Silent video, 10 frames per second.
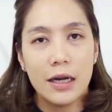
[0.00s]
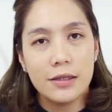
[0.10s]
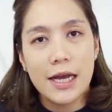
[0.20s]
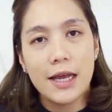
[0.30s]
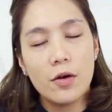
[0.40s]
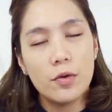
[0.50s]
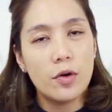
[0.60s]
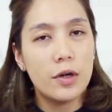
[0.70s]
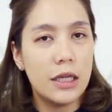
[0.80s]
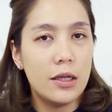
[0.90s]
แล้วใช้แค่คุณ
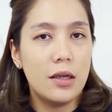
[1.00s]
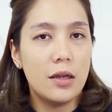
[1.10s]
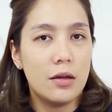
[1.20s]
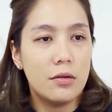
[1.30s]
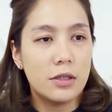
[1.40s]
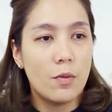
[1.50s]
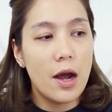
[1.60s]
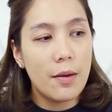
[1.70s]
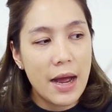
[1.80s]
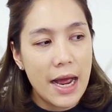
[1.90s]
คนนี้จะเวิ
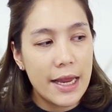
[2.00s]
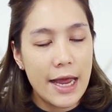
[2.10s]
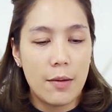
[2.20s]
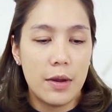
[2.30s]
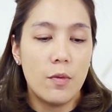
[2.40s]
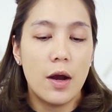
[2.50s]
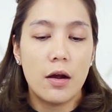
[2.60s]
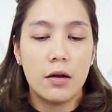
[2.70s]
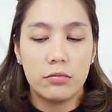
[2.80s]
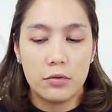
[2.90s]
ร์กไหมอ้าวไม่เวิร์ก
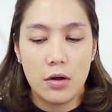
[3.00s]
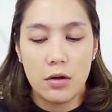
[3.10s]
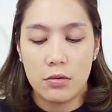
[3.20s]
ก็ก็